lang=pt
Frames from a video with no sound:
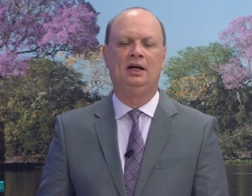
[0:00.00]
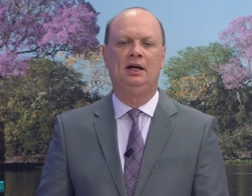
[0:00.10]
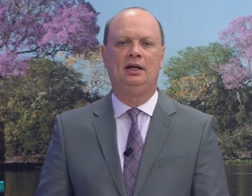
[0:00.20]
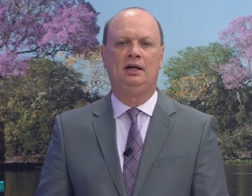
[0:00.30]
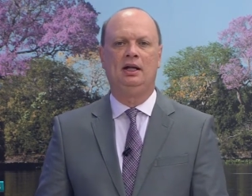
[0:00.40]

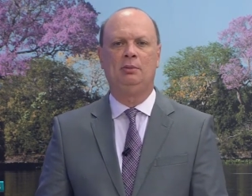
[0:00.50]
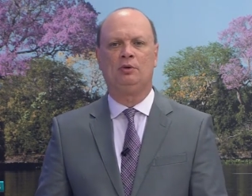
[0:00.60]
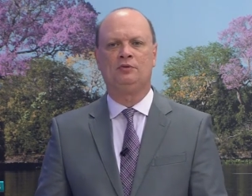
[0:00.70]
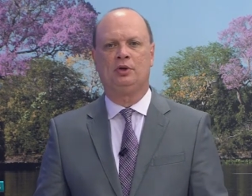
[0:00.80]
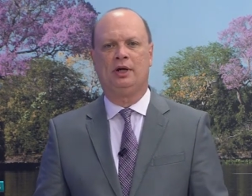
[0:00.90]
e nem
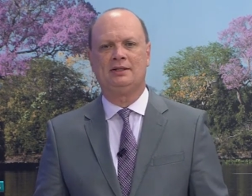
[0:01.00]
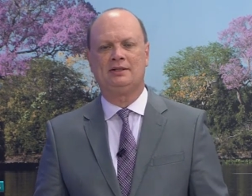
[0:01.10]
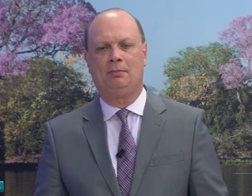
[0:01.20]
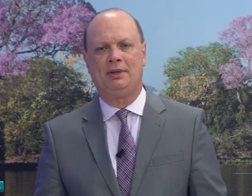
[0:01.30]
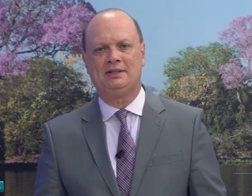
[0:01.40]
profissionais
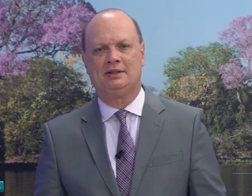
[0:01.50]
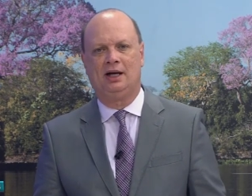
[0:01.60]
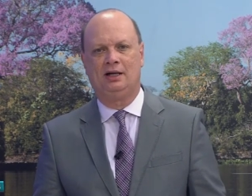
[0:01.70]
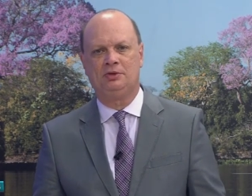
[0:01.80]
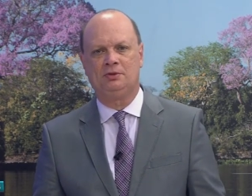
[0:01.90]

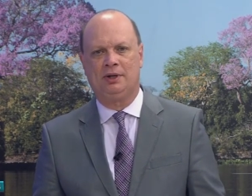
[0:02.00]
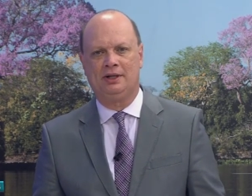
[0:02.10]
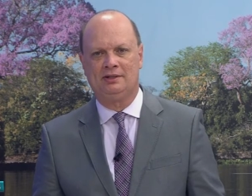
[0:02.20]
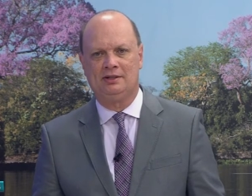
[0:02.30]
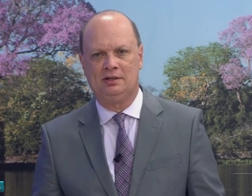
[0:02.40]
capacitados para
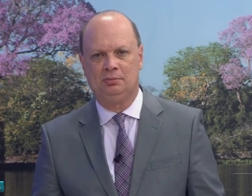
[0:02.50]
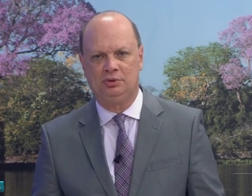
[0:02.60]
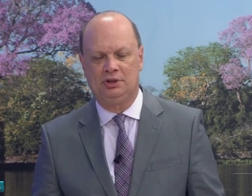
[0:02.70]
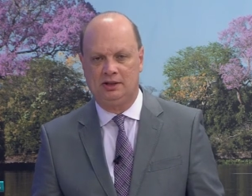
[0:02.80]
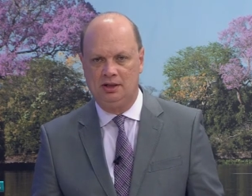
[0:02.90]
esse tipo
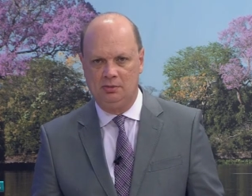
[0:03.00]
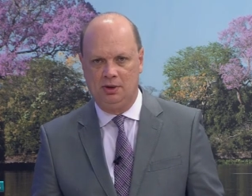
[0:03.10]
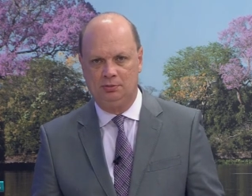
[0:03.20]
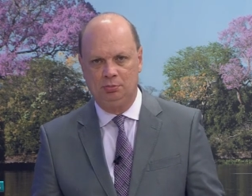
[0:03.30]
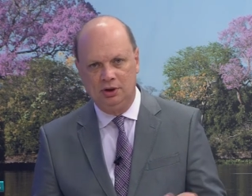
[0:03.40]
de
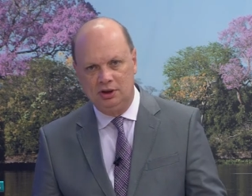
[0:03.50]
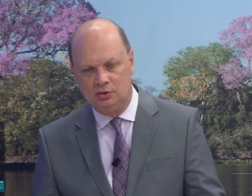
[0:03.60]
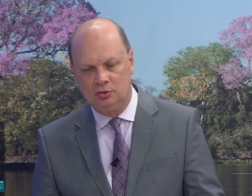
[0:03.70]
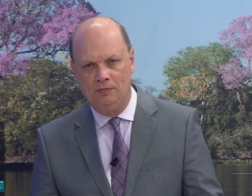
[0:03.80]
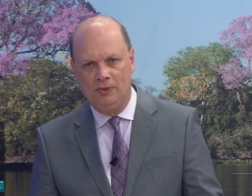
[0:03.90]
atendimento. Por
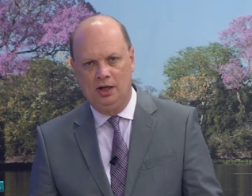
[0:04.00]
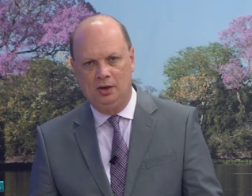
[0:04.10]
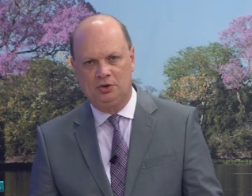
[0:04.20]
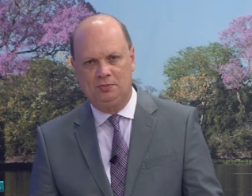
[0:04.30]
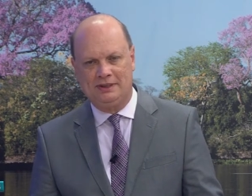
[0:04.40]
isso,
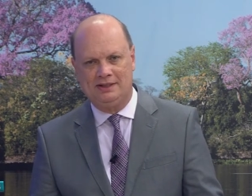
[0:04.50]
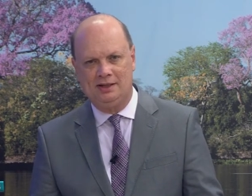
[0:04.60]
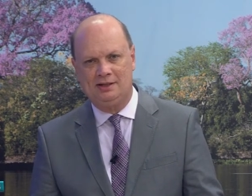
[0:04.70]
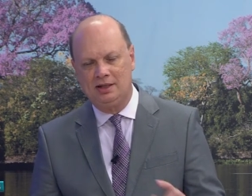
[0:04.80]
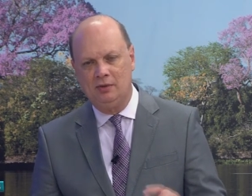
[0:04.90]
os
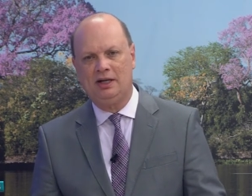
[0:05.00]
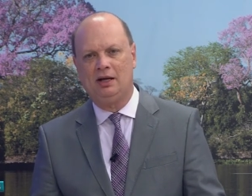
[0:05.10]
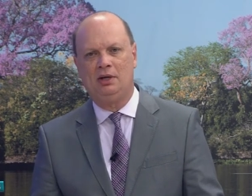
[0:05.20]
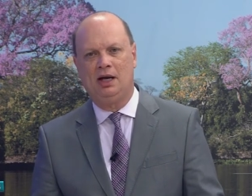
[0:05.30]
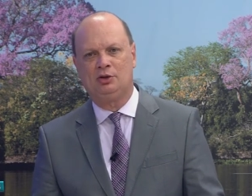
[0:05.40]
pacientes são
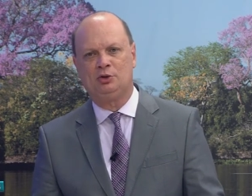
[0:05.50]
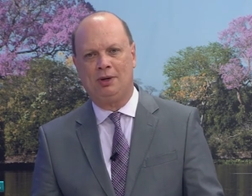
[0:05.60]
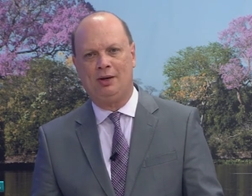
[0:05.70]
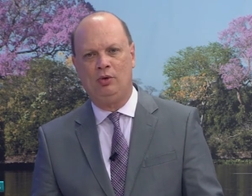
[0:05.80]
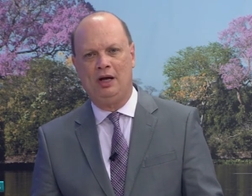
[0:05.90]
encaminhados
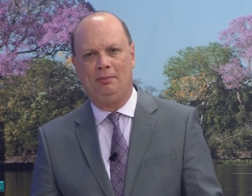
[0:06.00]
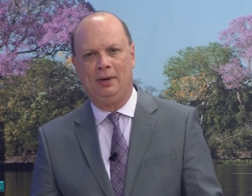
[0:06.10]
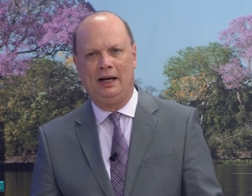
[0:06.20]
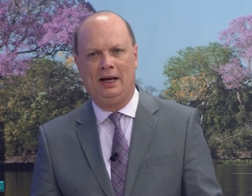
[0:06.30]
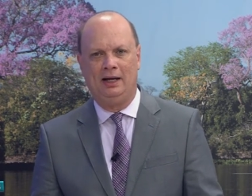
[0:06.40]
para
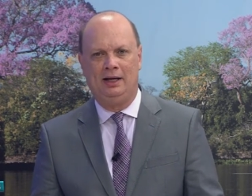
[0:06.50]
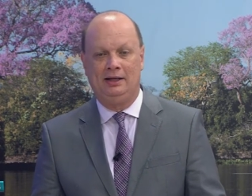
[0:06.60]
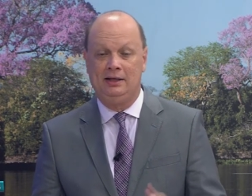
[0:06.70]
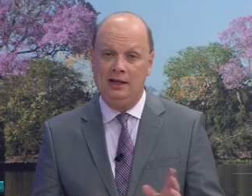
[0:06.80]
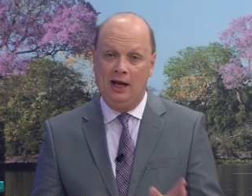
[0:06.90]
Cuiabá,
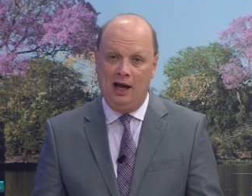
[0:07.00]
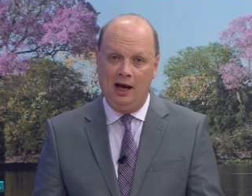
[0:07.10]
que é